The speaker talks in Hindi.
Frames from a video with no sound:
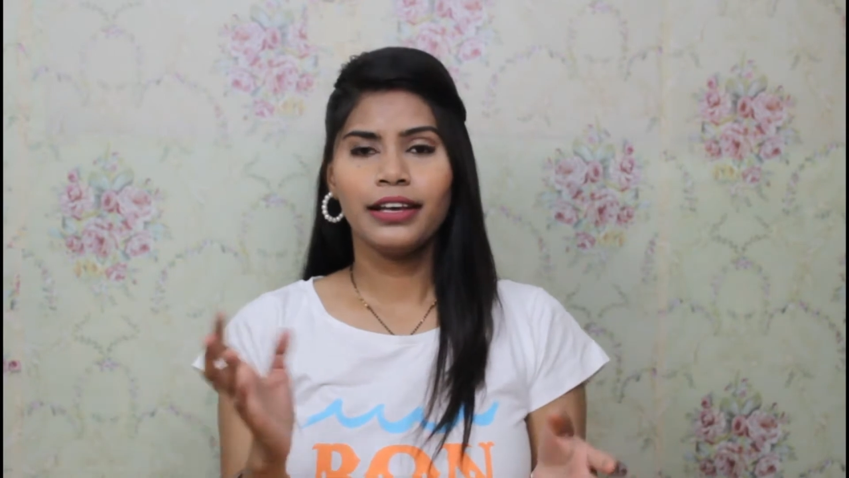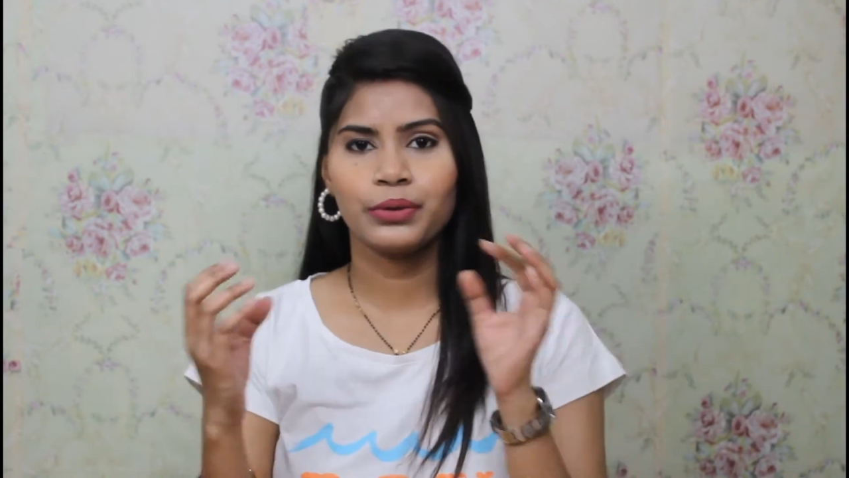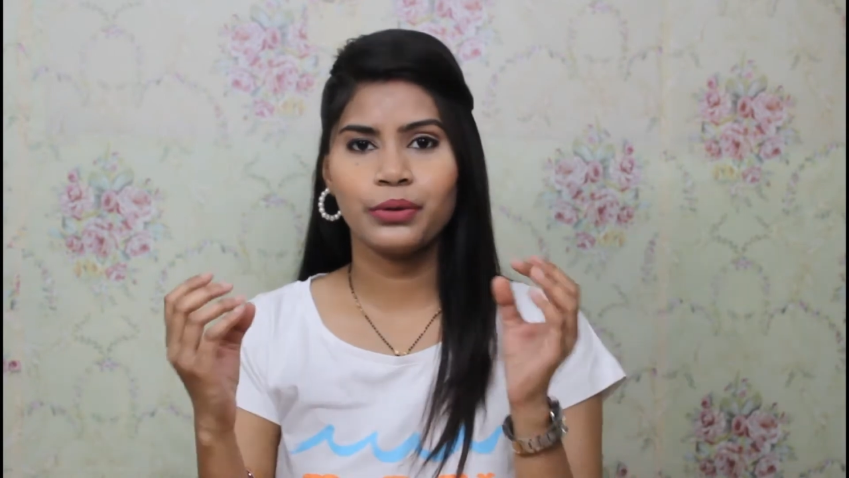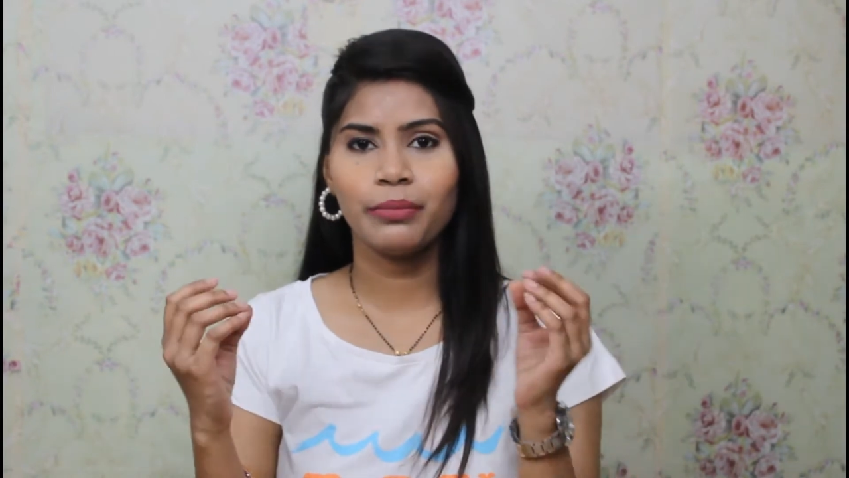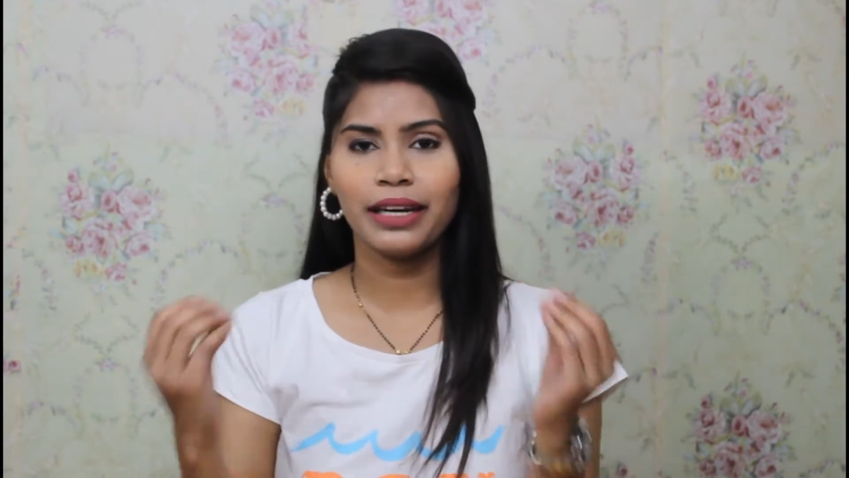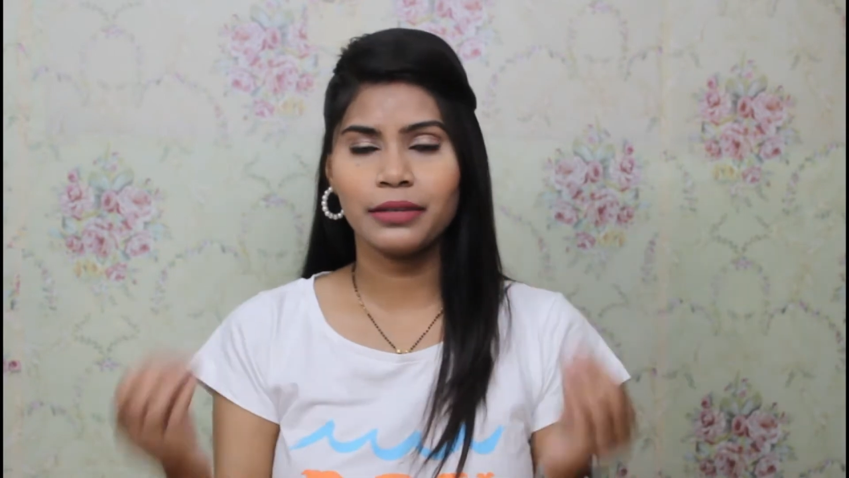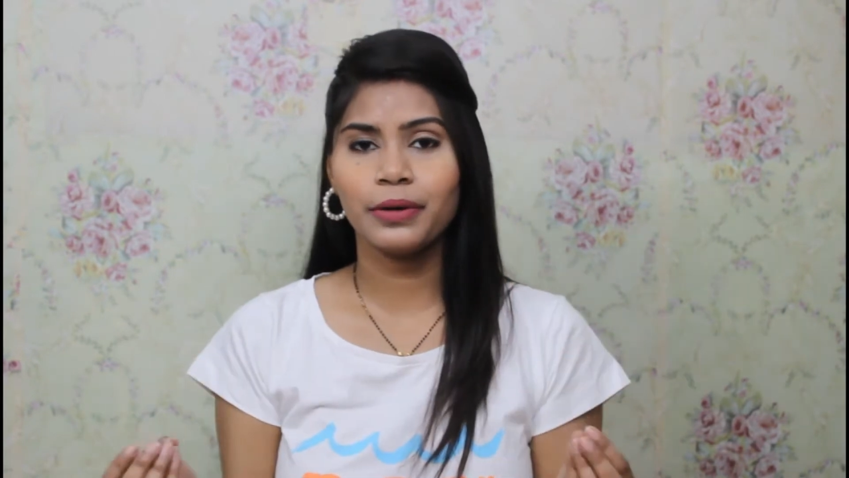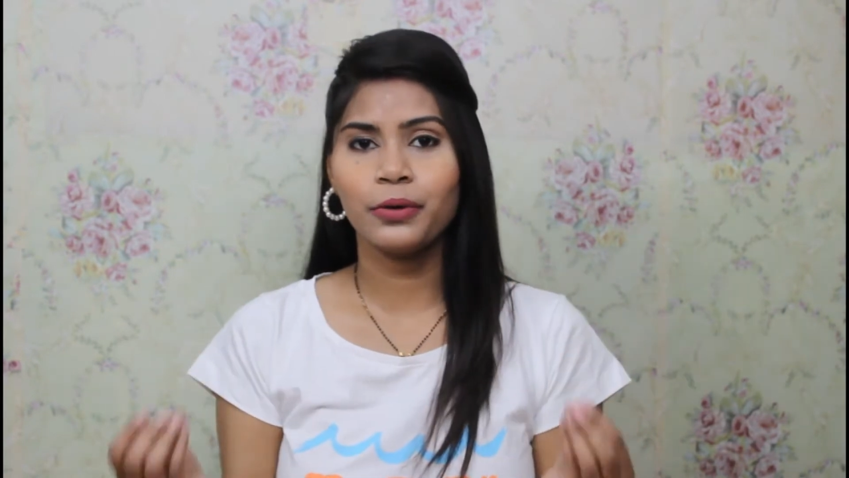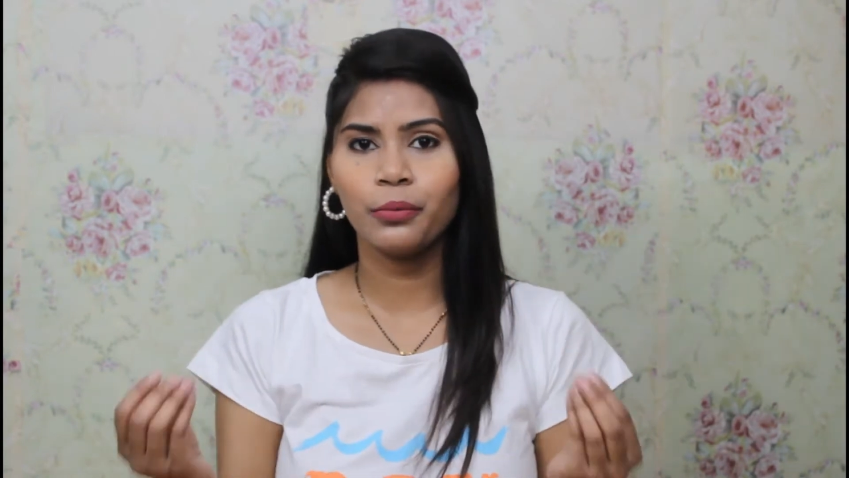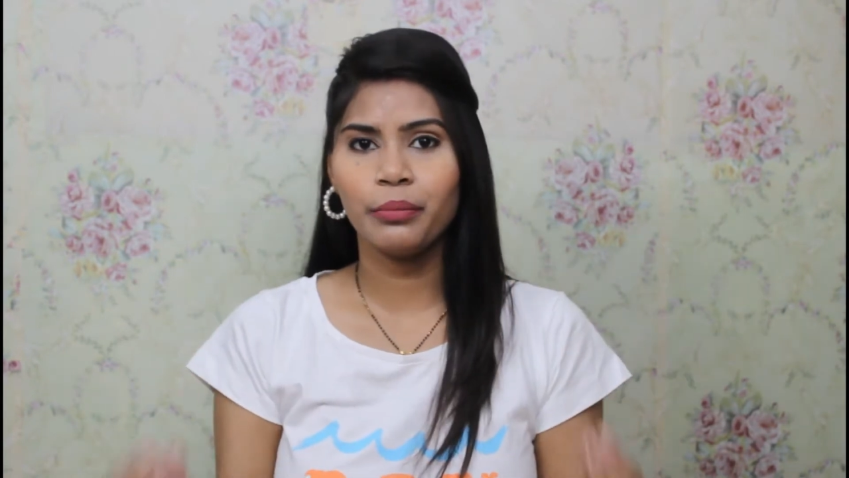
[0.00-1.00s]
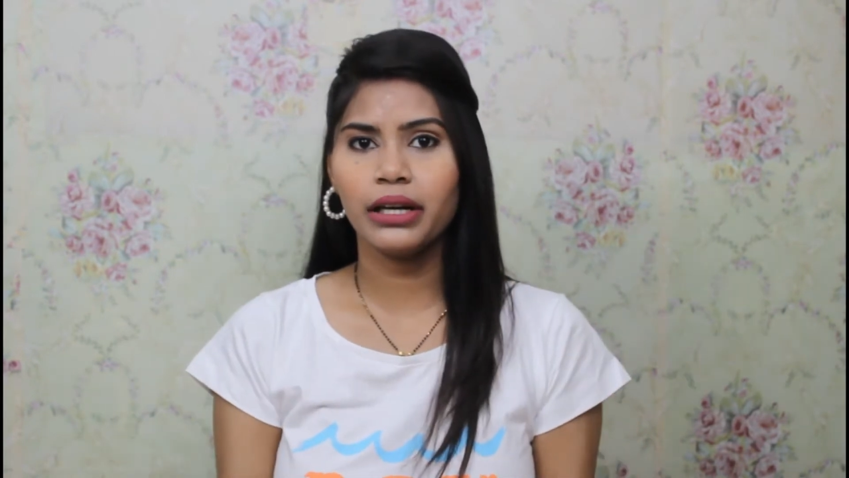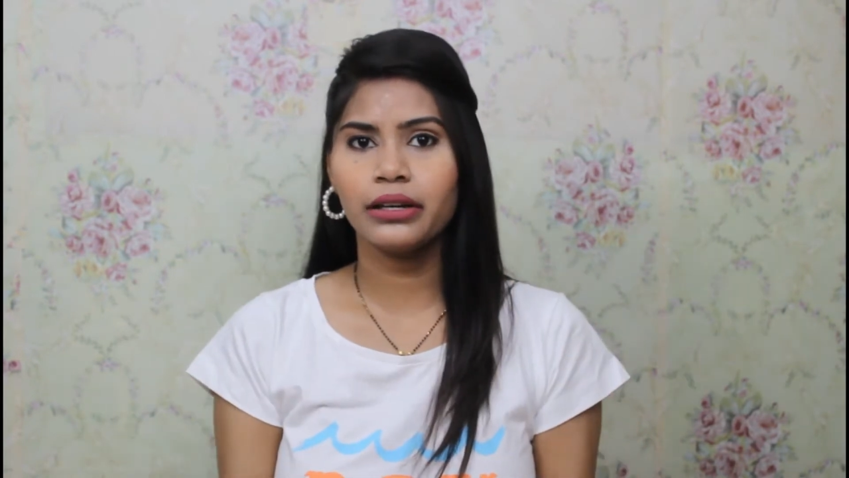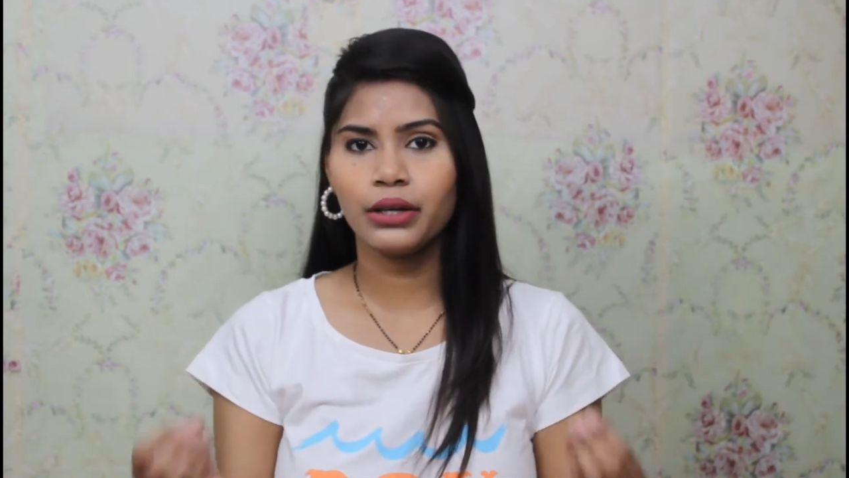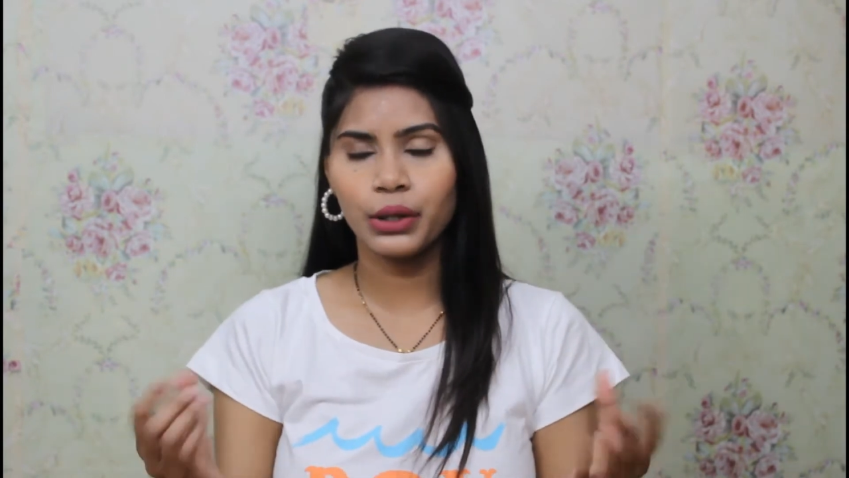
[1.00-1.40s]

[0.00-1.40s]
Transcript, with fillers: सो मैंने इसमें होम मेड